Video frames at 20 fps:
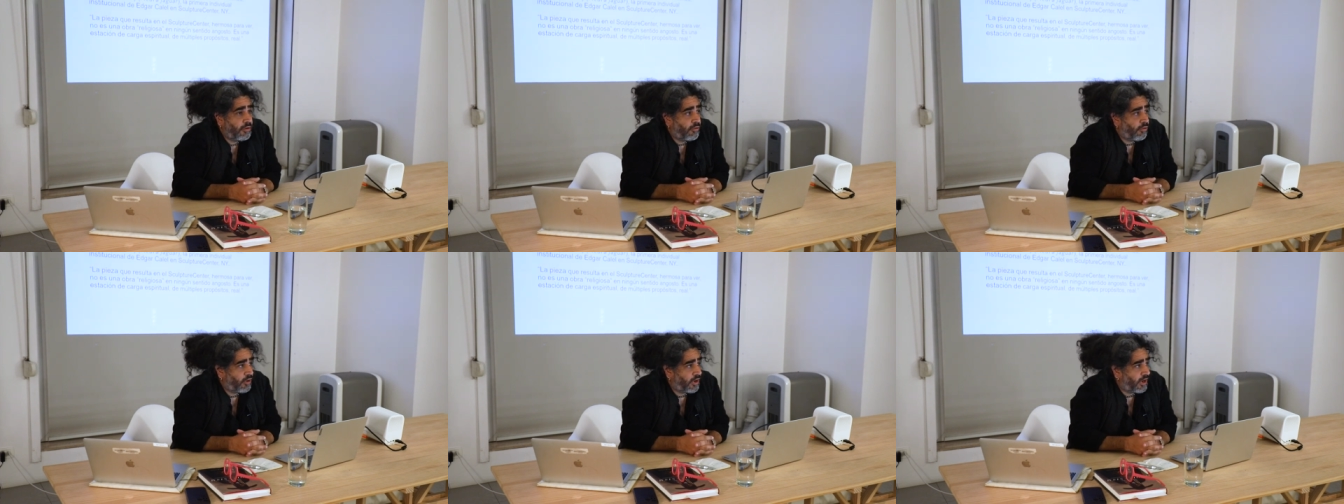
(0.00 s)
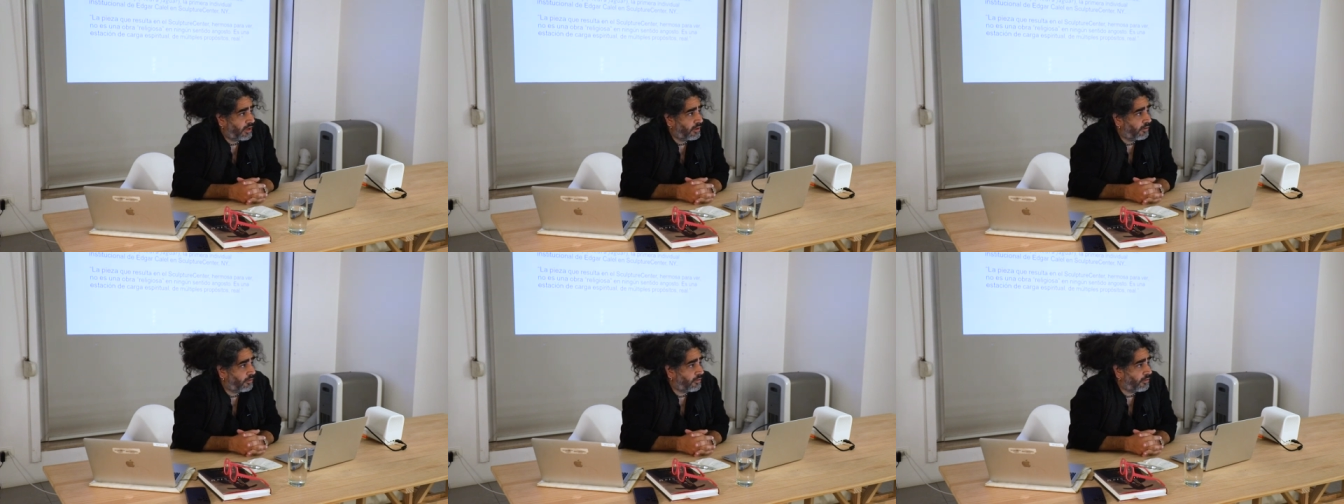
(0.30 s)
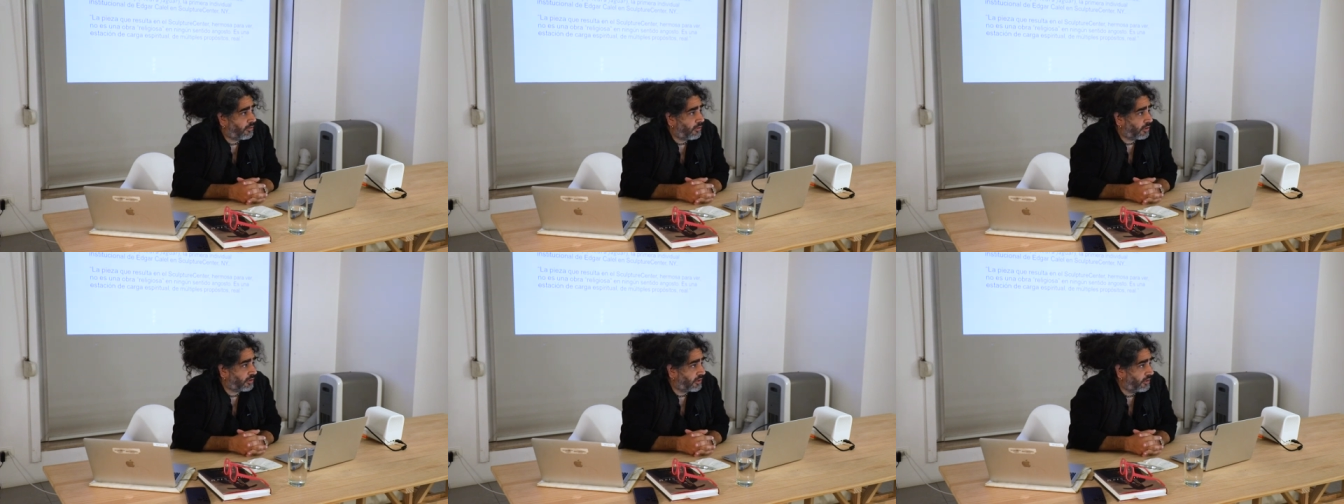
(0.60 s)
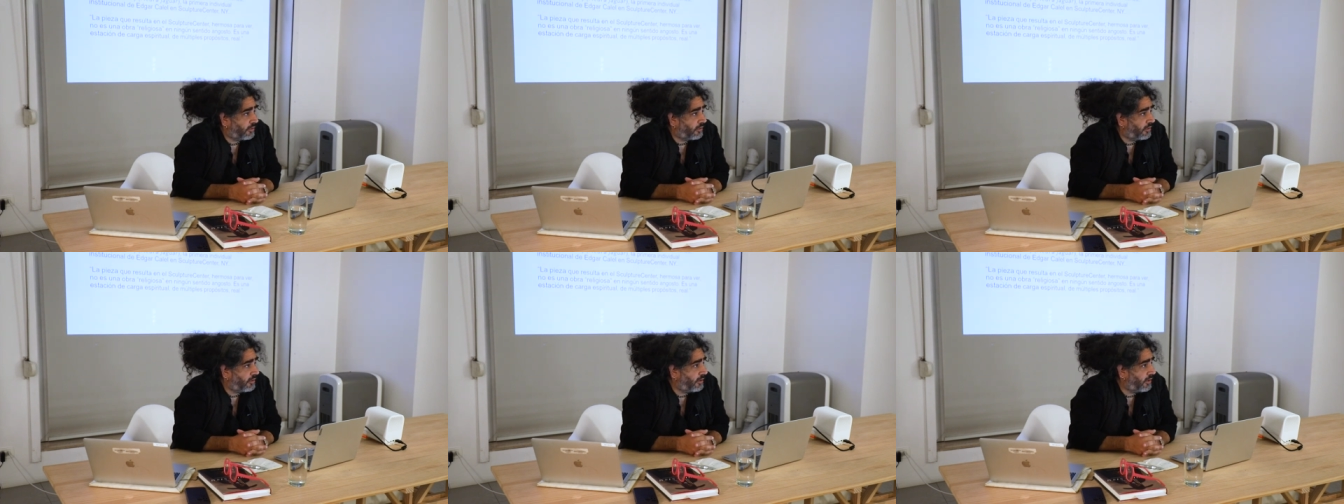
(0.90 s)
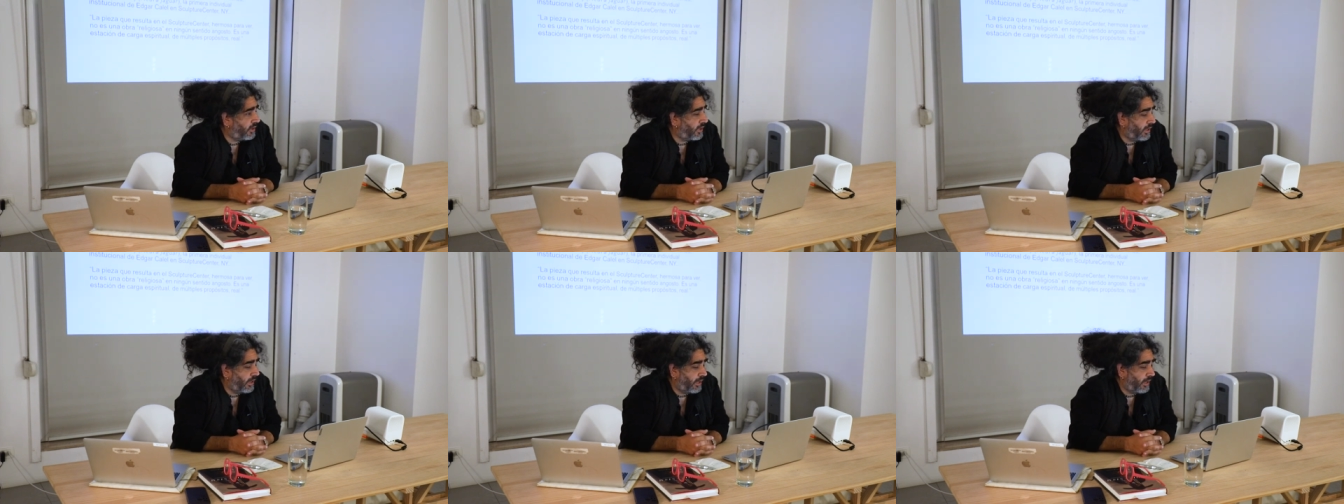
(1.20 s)
Holland
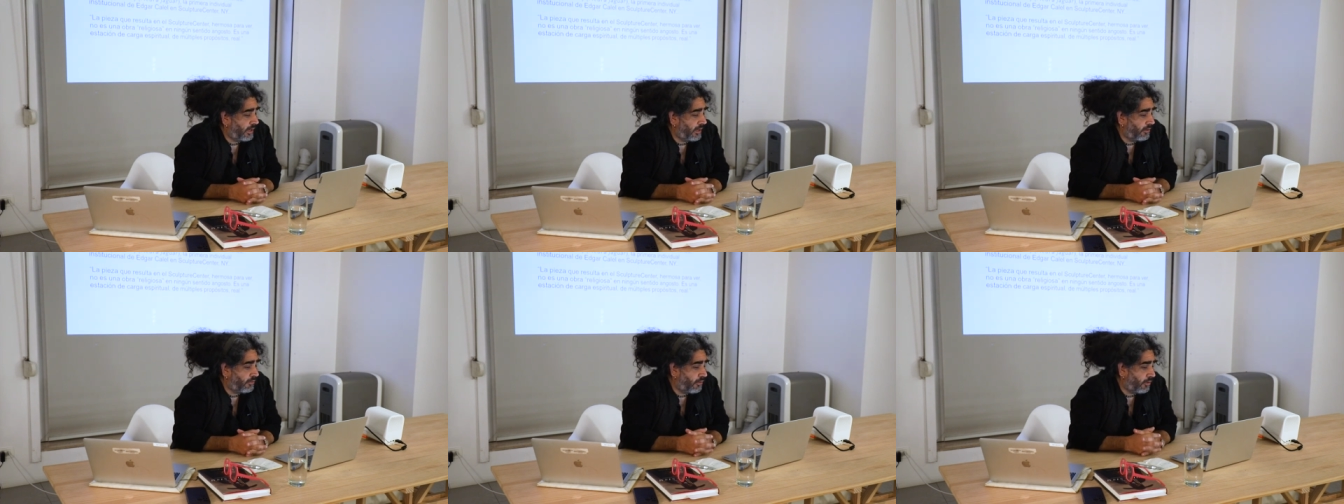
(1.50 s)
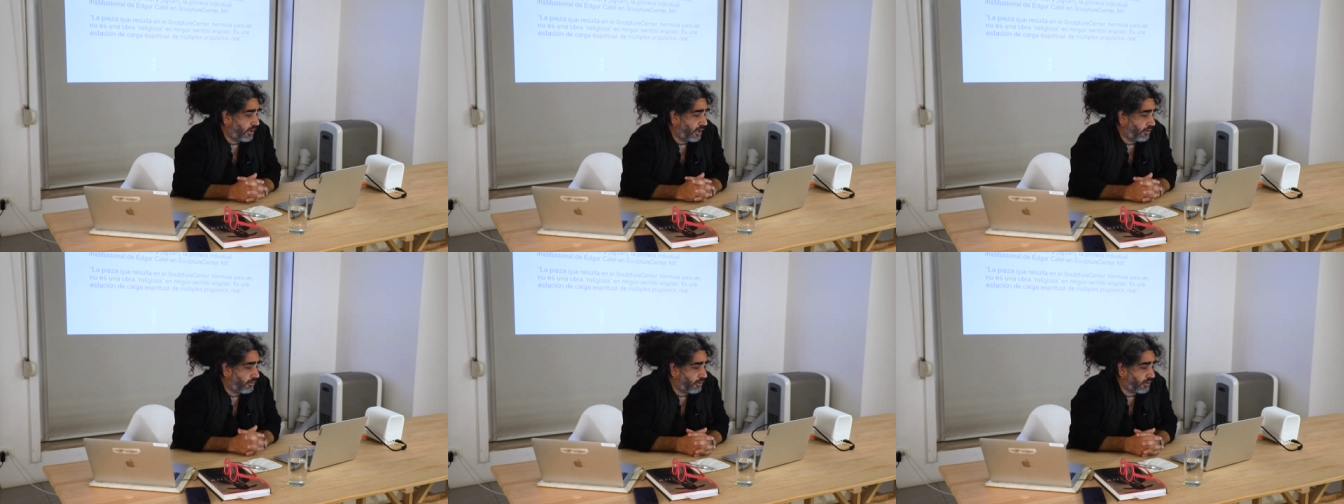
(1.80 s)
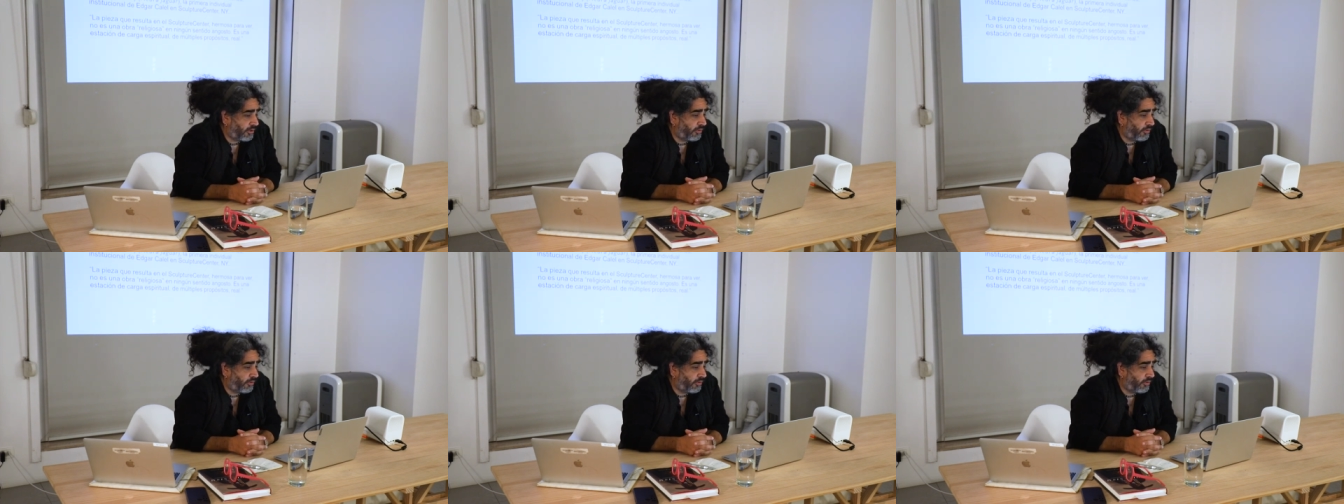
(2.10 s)
cotler el, Holland